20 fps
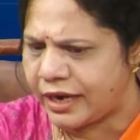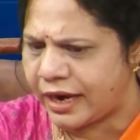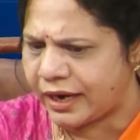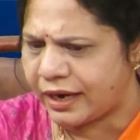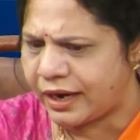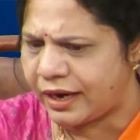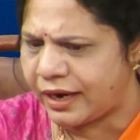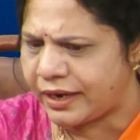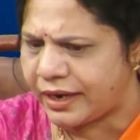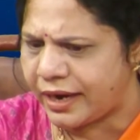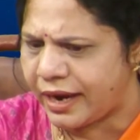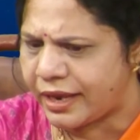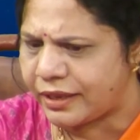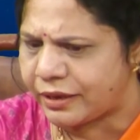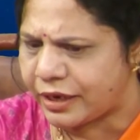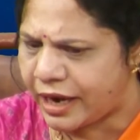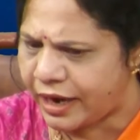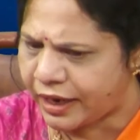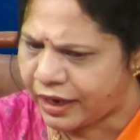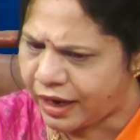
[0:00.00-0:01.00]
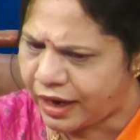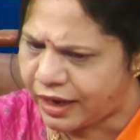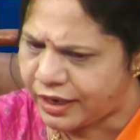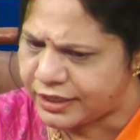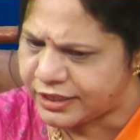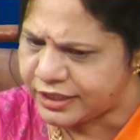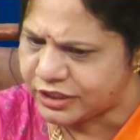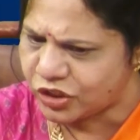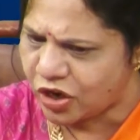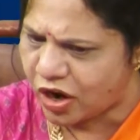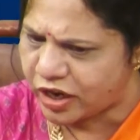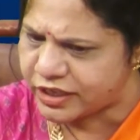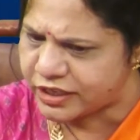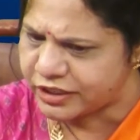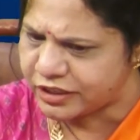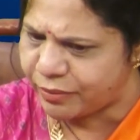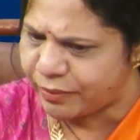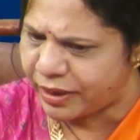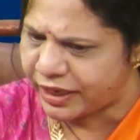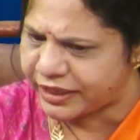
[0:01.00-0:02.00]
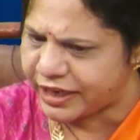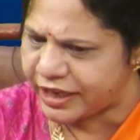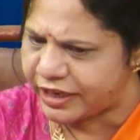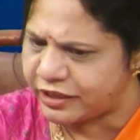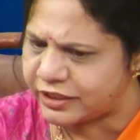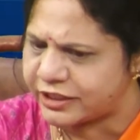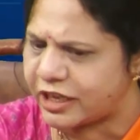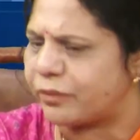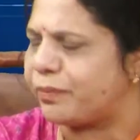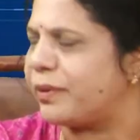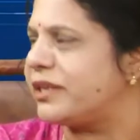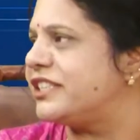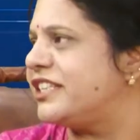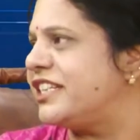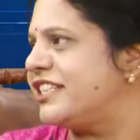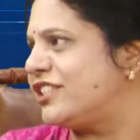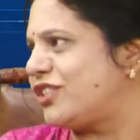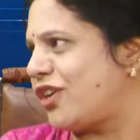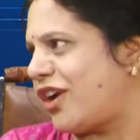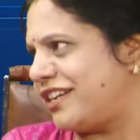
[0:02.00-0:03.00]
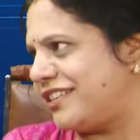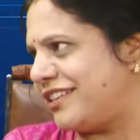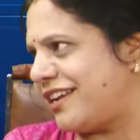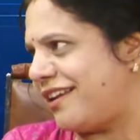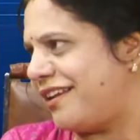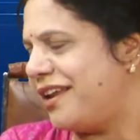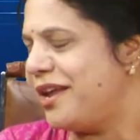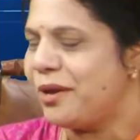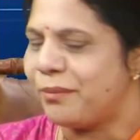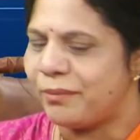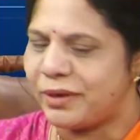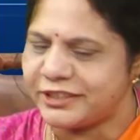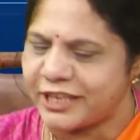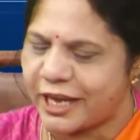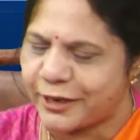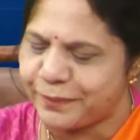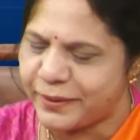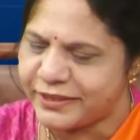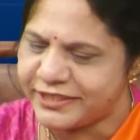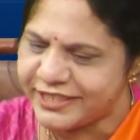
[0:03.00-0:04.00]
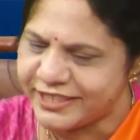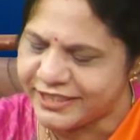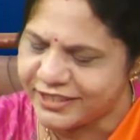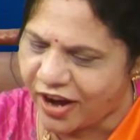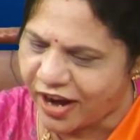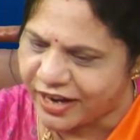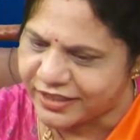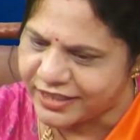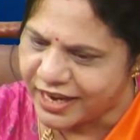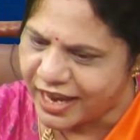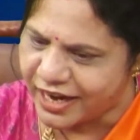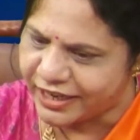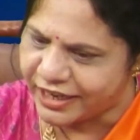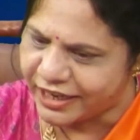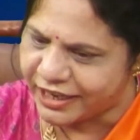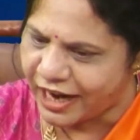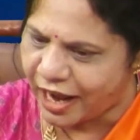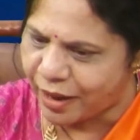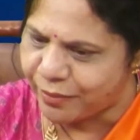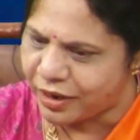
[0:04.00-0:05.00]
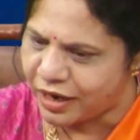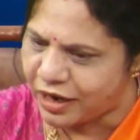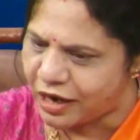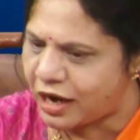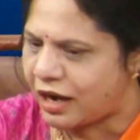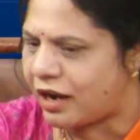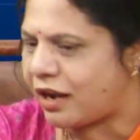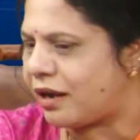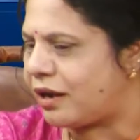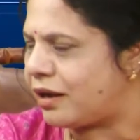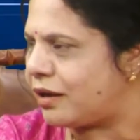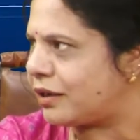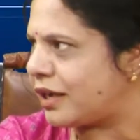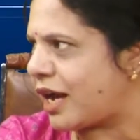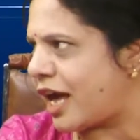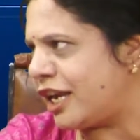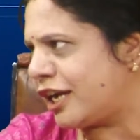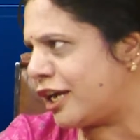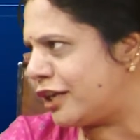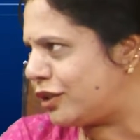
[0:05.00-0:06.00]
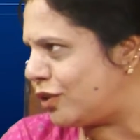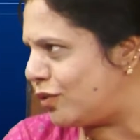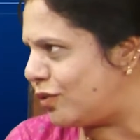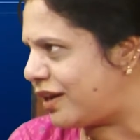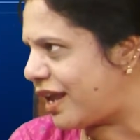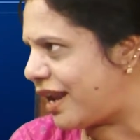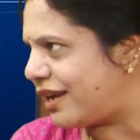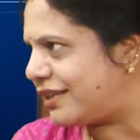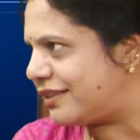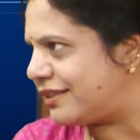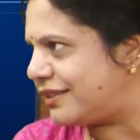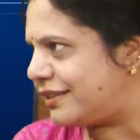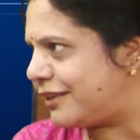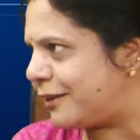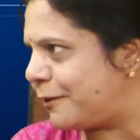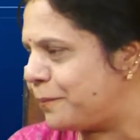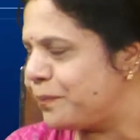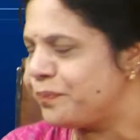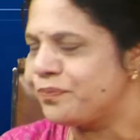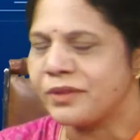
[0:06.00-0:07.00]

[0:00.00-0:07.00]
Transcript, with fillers: ఎక్కడ ఏ ఎక్కడి నుంచి స్టార్ట్ చేసినా మన కెరీర్ సర్పంచ్ నుంచి స్టార్ట్ చేయాలి మరి సర్పంచ్ స్టార్ట్ చేయాలంటే గ్రామాలలో కార్యకర్తలు ఉండాలి కదండి